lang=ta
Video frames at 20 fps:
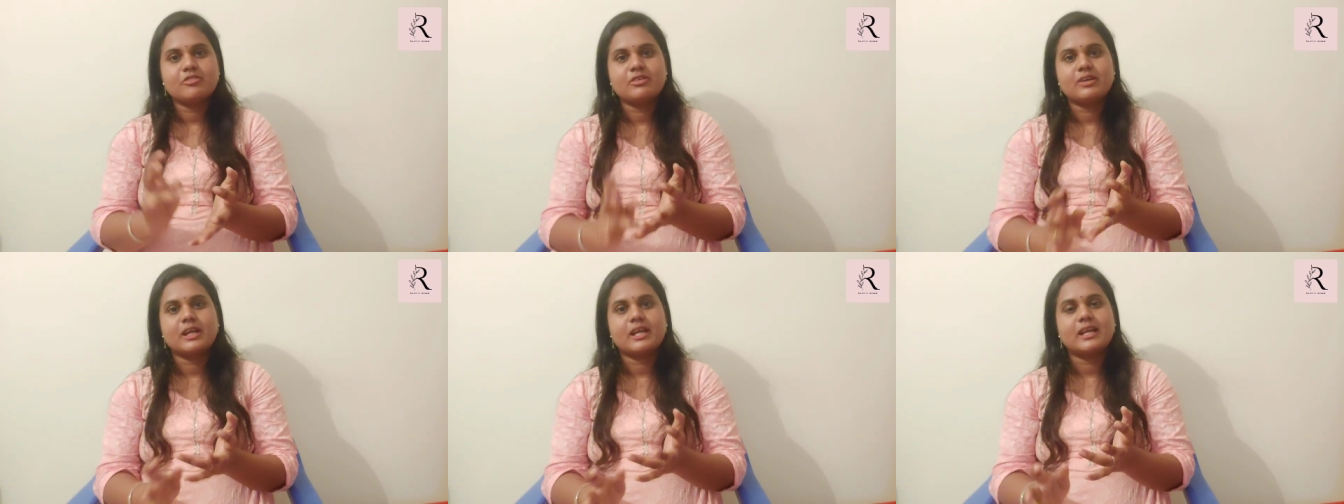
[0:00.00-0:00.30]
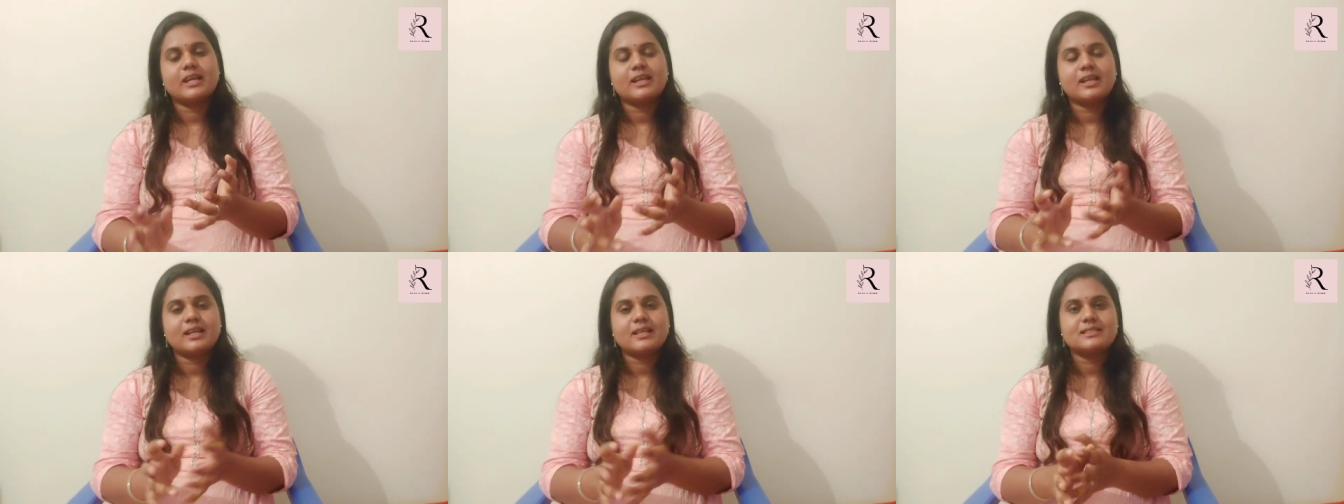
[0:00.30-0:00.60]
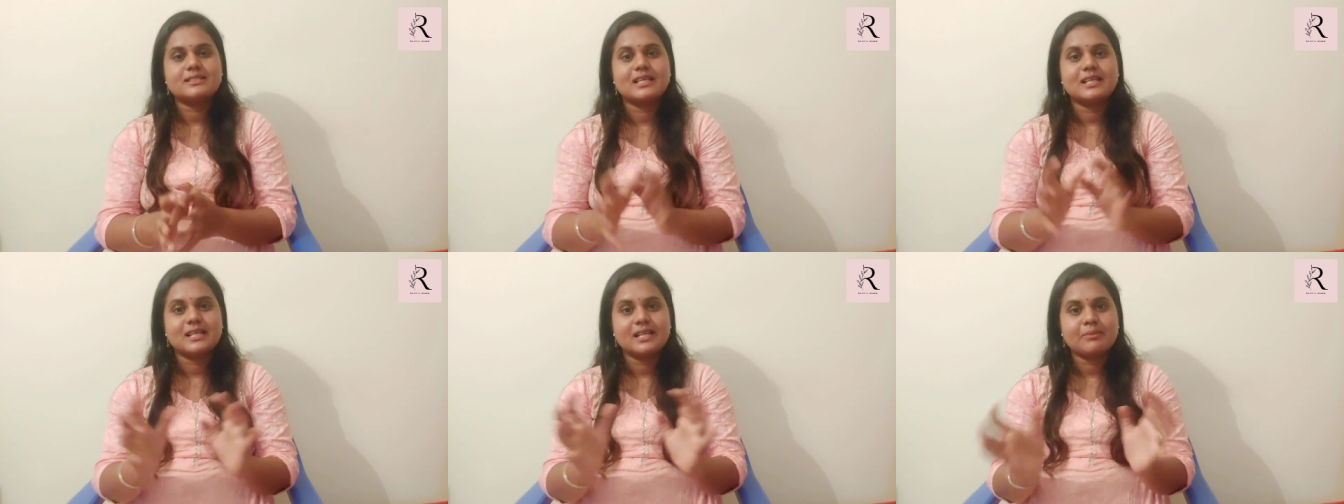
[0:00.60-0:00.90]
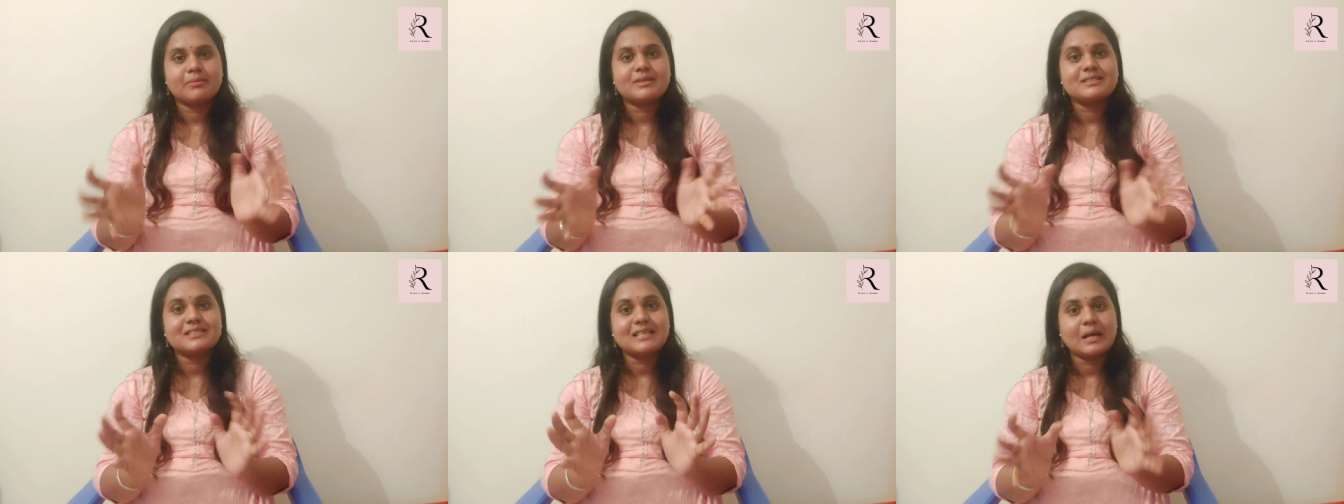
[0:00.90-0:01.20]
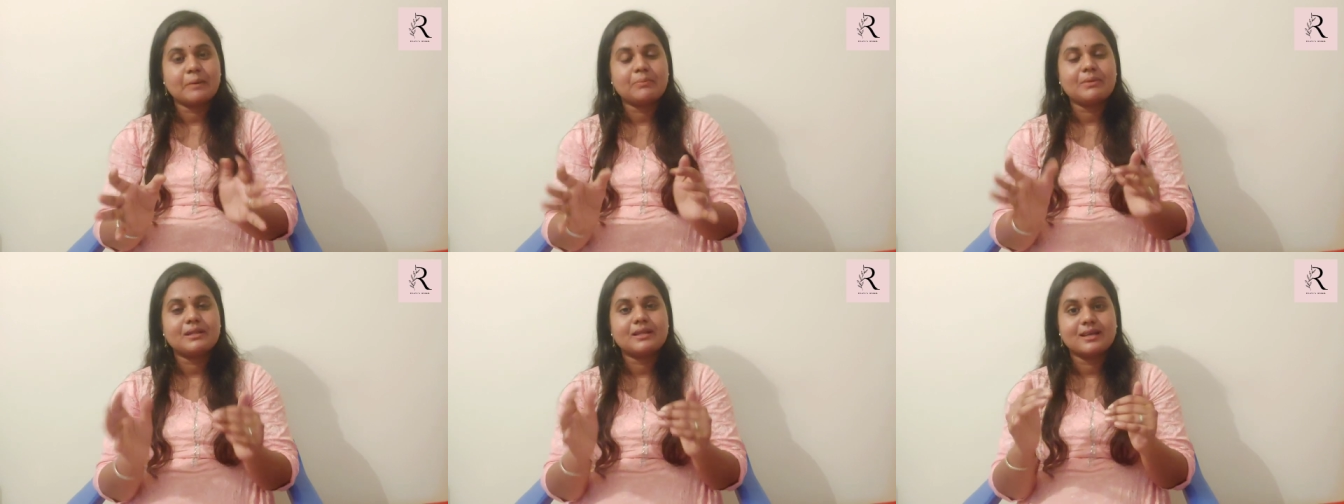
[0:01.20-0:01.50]
ஃப்ரைட் ரைஸ் எல்லாமே
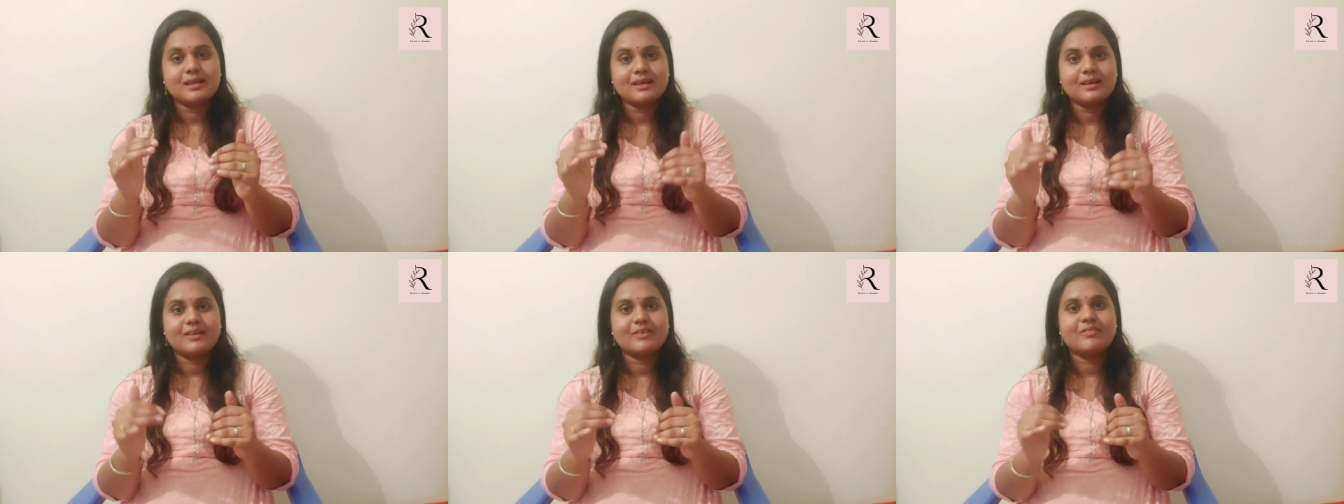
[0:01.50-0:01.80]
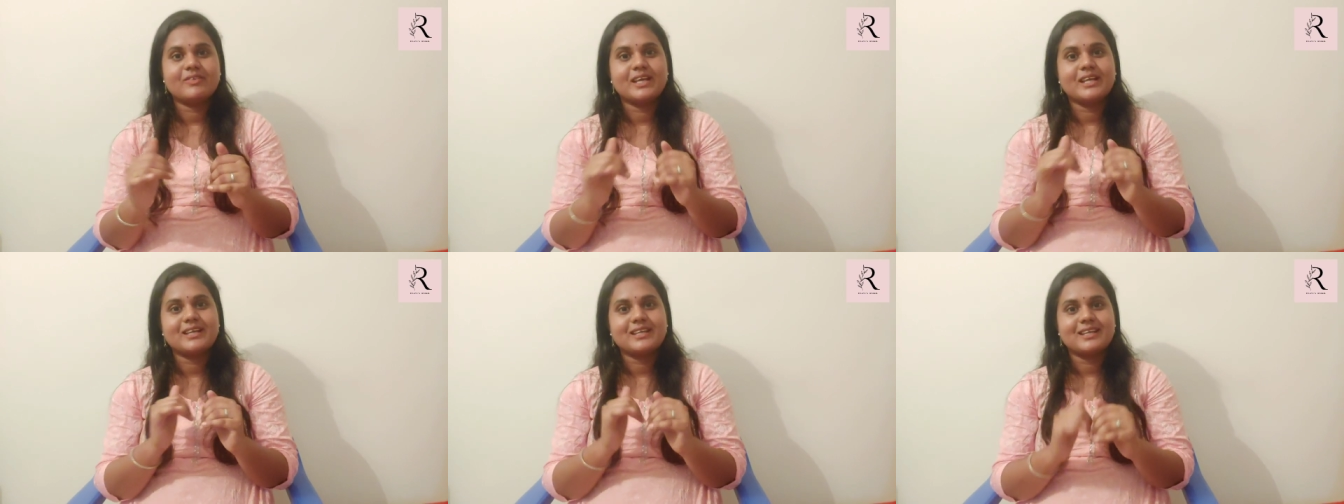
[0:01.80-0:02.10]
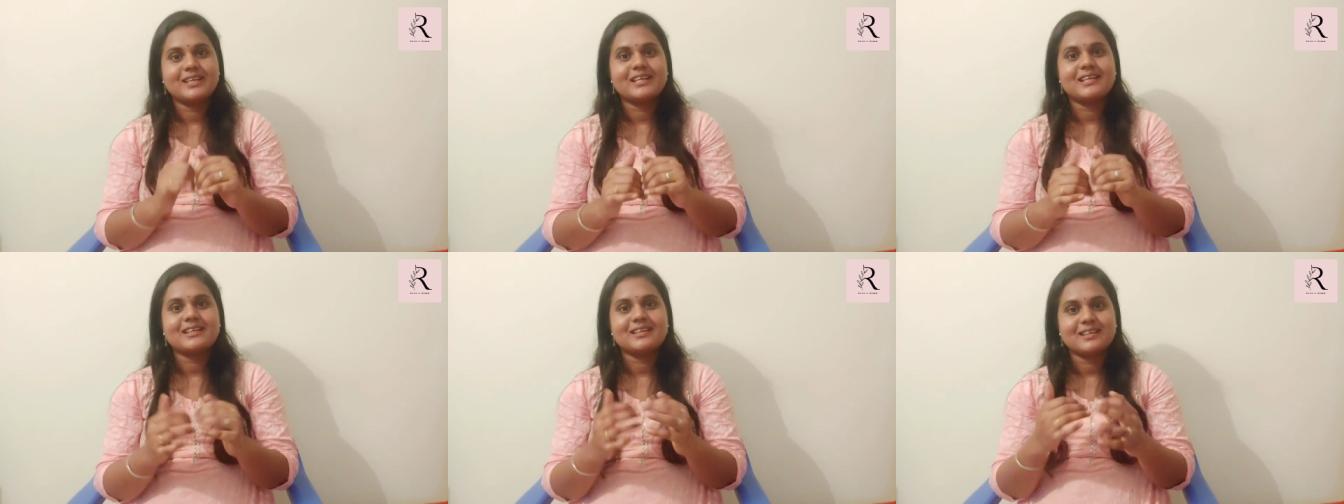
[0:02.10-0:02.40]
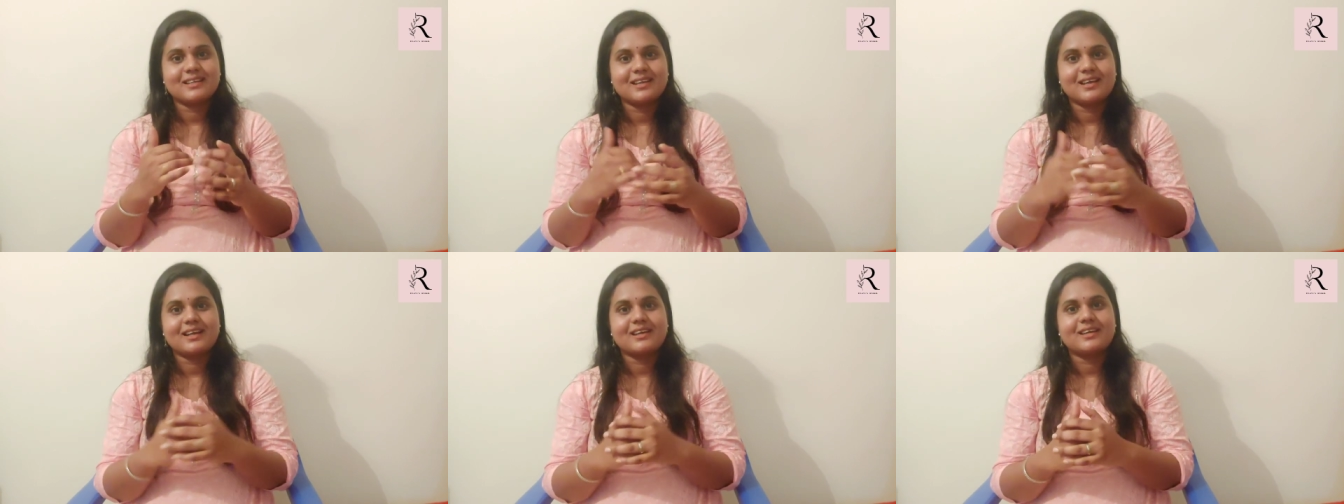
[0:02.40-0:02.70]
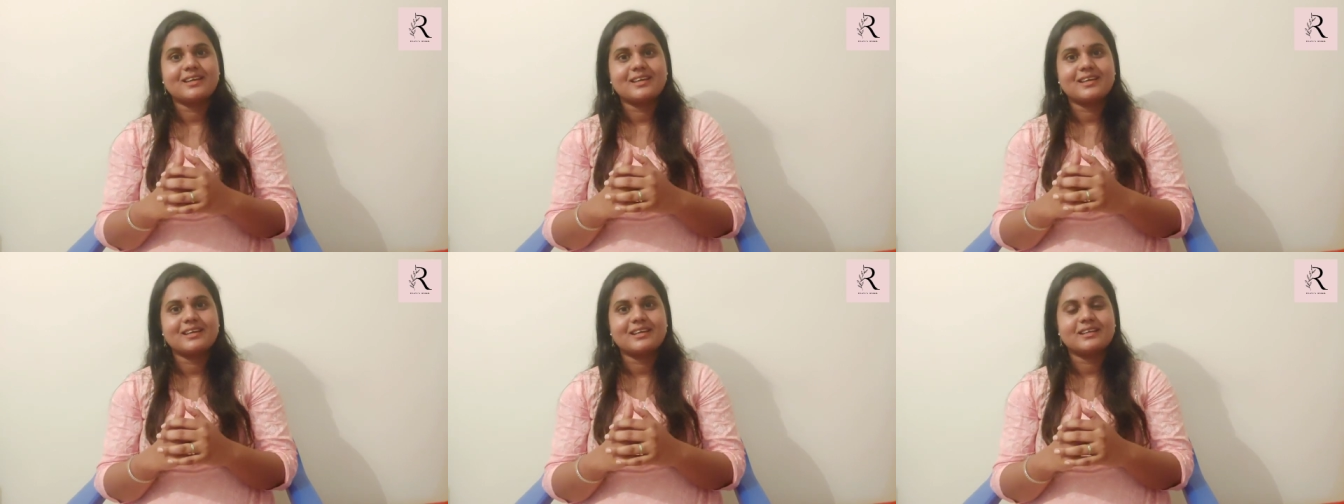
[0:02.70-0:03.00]
சாப்பிட்டு தான் வெயிட் ஏறினேன்
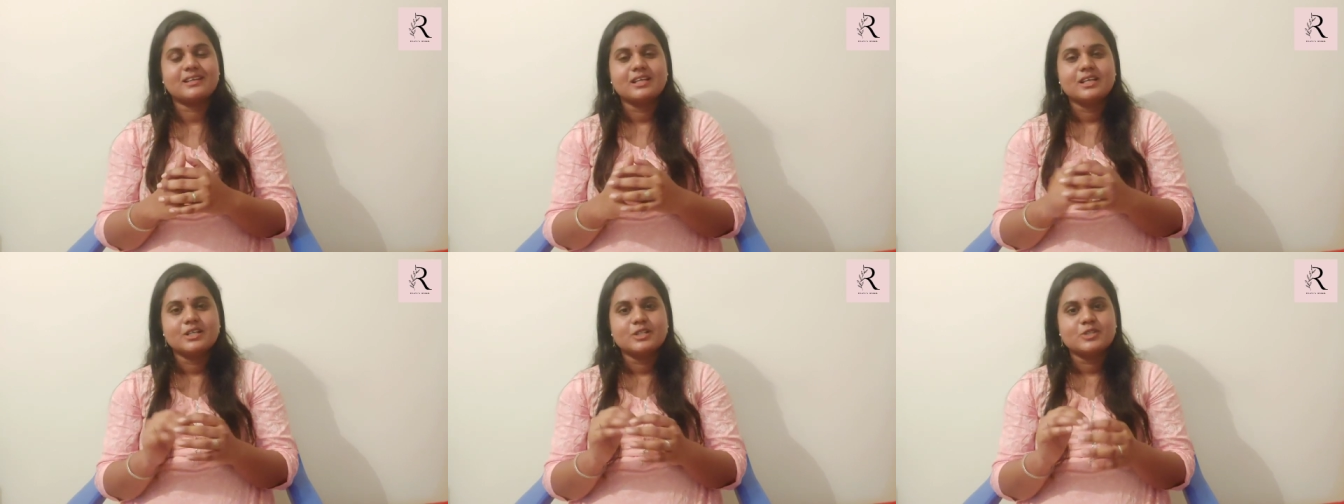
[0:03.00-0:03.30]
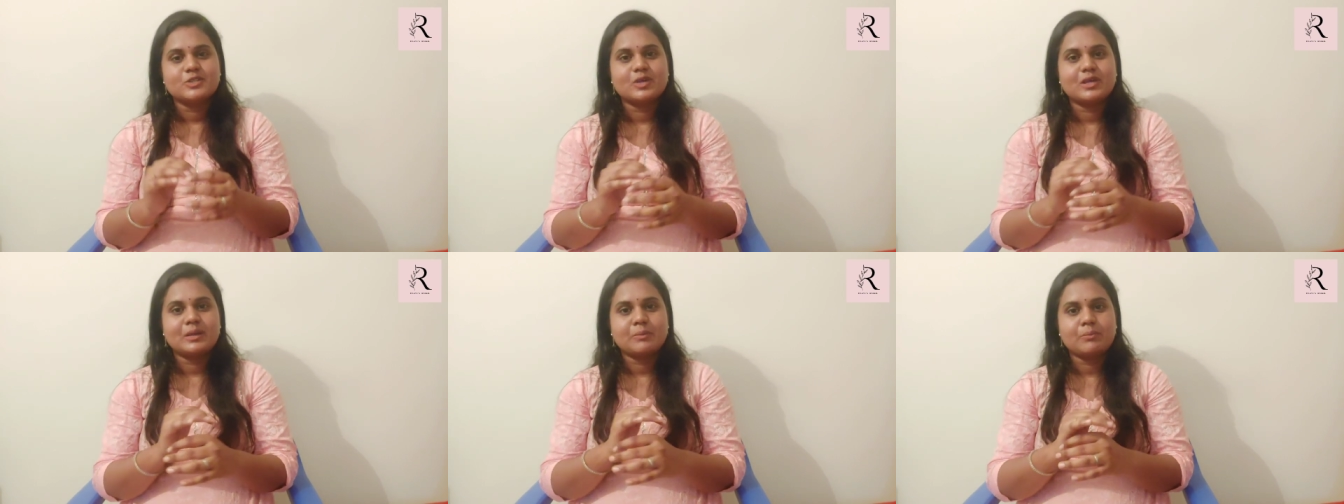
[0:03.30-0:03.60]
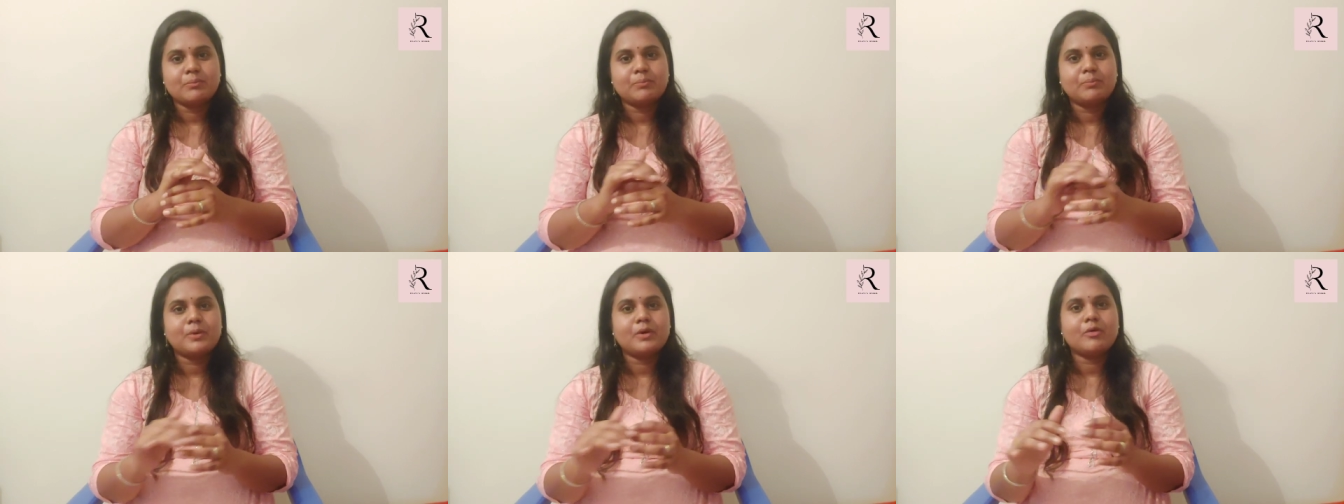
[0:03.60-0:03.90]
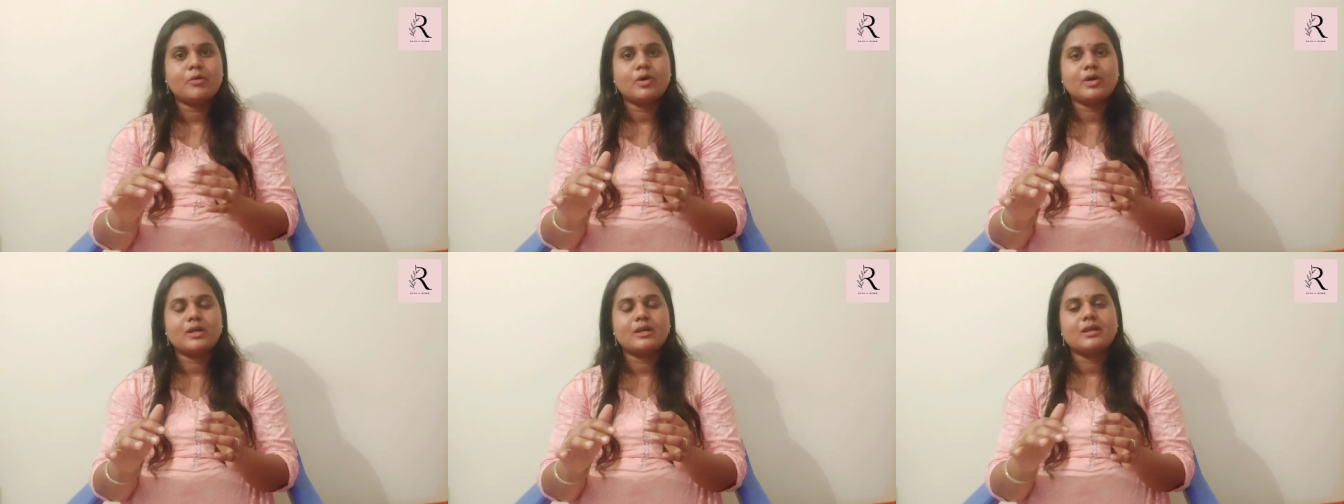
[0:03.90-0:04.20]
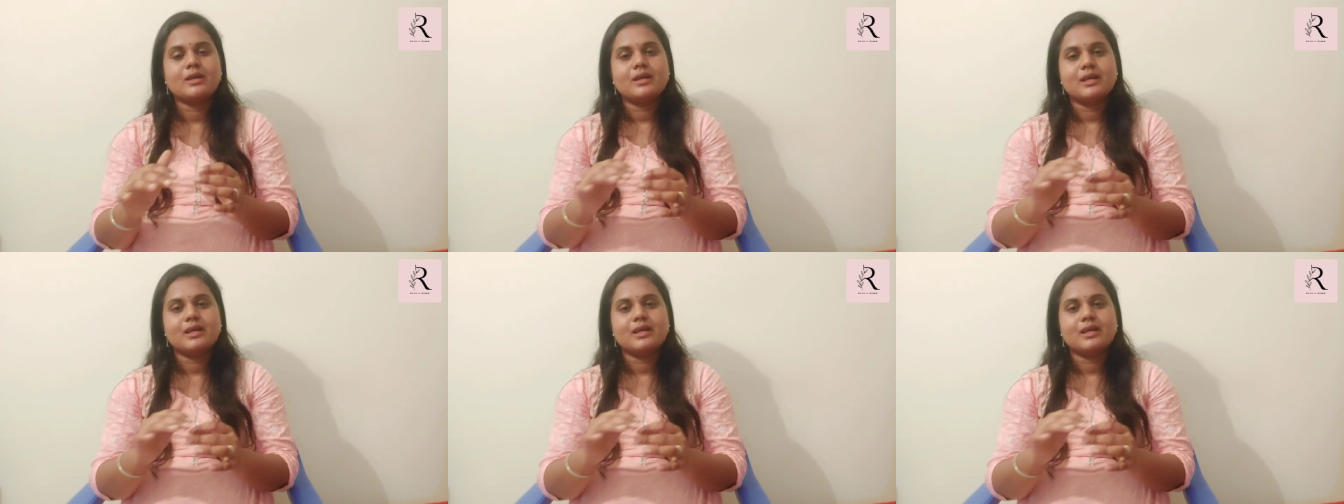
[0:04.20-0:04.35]
நான் நினைக்கிறேன் ஸோ இப்போ ஒரு